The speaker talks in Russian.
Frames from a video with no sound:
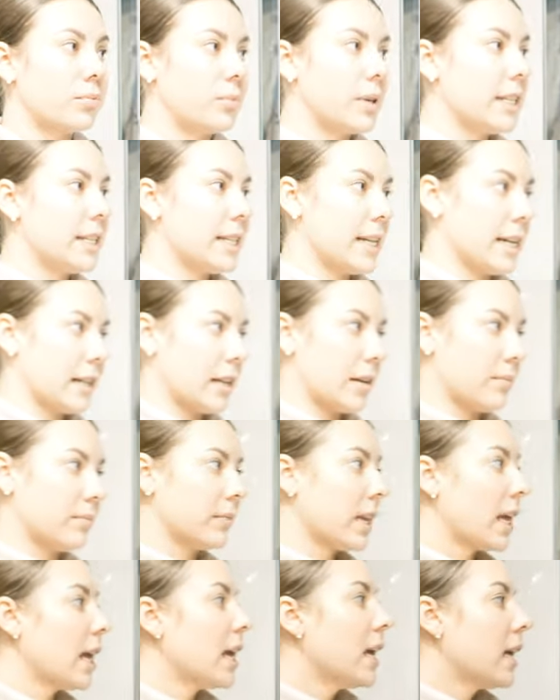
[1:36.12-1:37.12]
мы делаем.
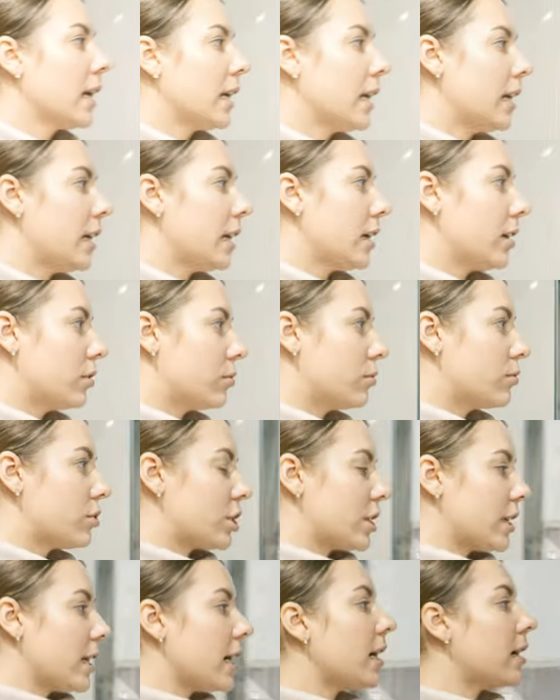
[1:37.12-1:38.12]
И
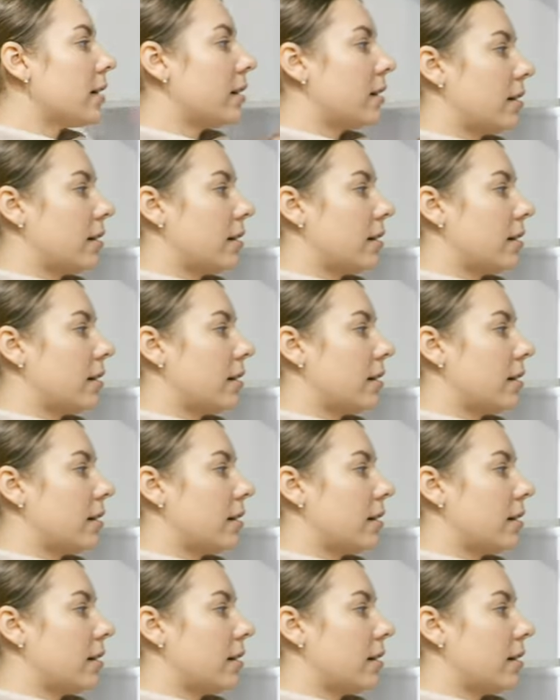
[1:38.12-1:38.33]
уже э,